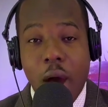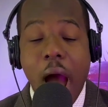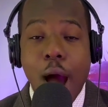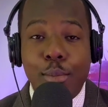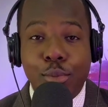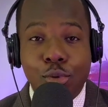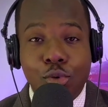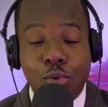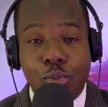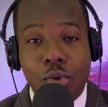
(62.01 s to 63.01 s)

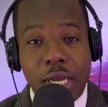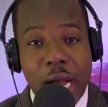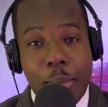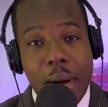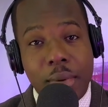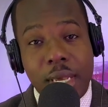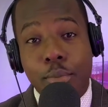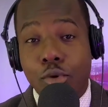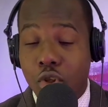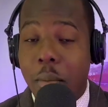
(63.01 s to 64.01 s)
amour pour les capables de
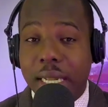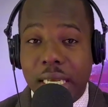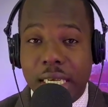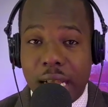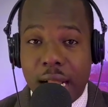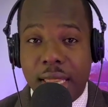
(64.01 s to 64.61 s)
plus matériel,